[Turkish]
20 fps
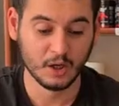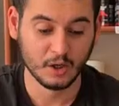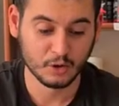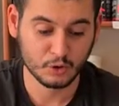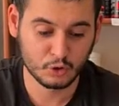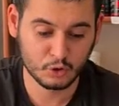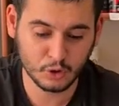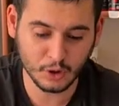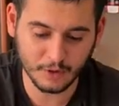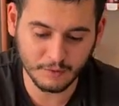
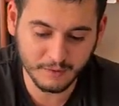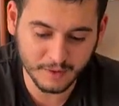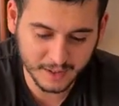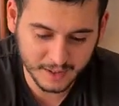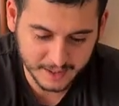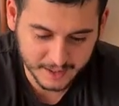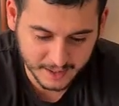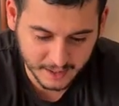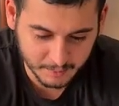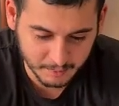Şu an var
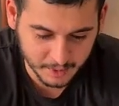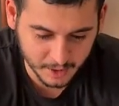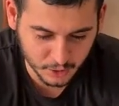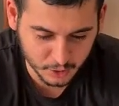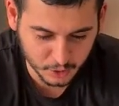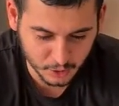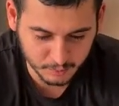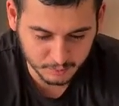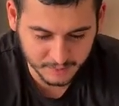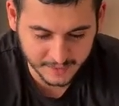ya yemin
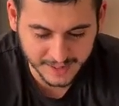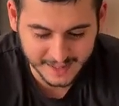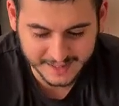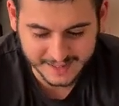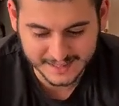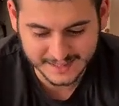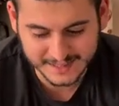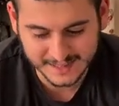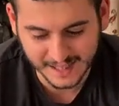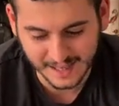ediyorum
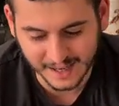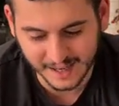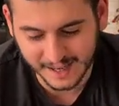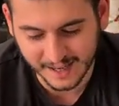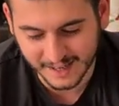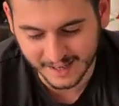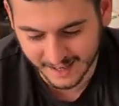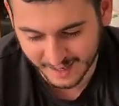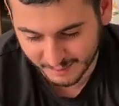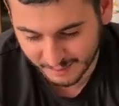neredeyse
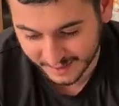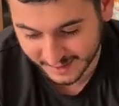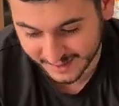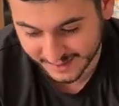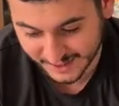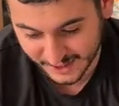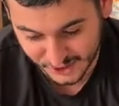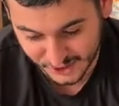ağlamanın